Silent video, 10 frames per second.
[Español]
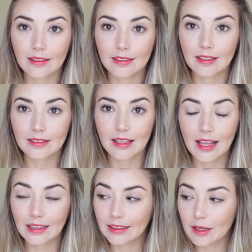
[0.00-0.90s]
este es
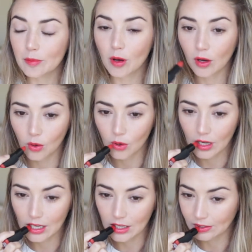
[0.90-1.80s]
el tipo de rojo
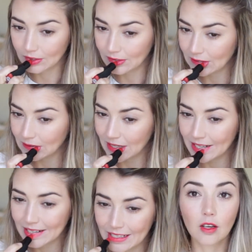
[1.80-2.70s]
que le hace uno
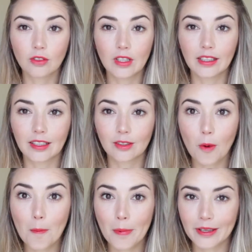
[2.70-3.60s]
ver los dientes
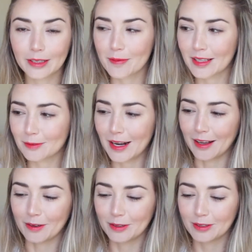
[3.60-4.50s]
un poquito más
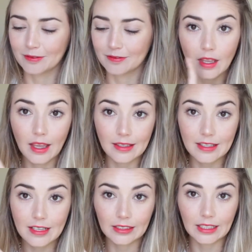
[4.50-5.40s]
blancos. Es
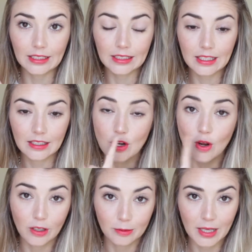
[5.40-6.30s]
hidratante,
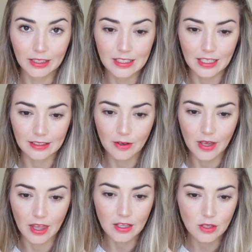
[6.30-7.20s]
no es mate, ya les
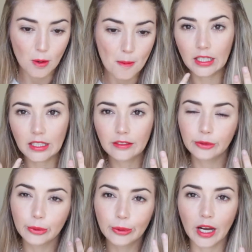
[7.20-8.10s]
había dicho, y
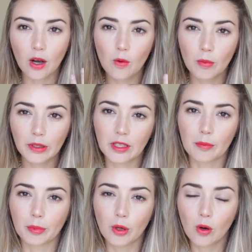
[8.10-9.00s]
dura un buen
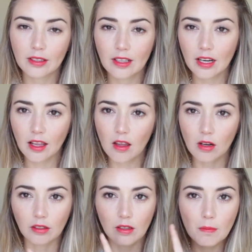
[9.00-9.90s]
tiempo. No es de larga
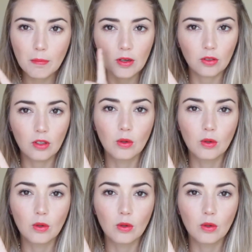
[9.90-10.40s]
duración, pero sí